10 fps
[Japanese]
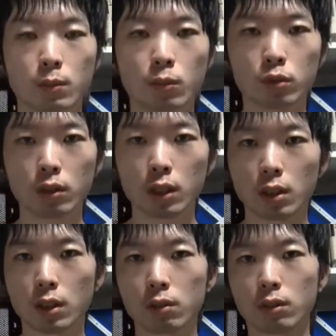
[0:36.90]
元が
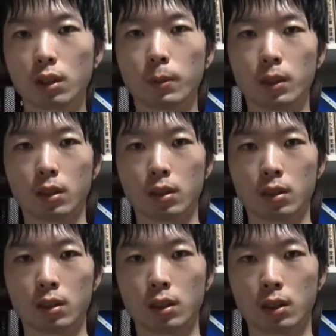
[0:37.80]
ハードカバーだか
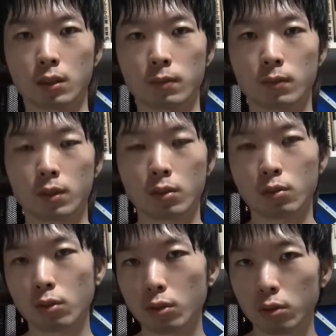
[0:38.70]
ら
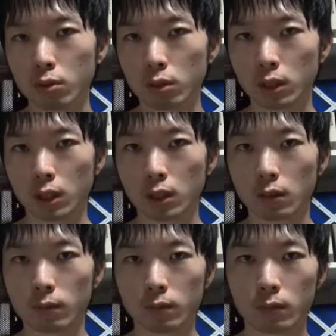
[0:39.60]
こういう本って
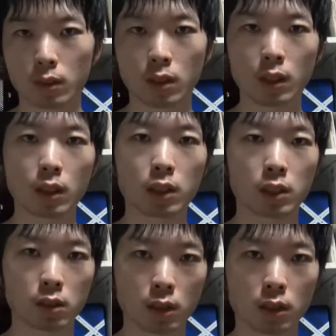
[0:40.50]
値上げ
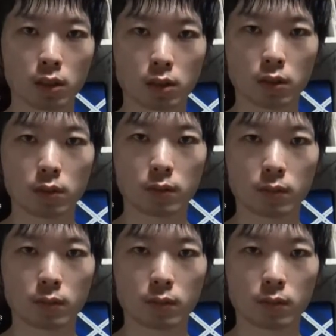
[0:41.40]
しづらいんですよ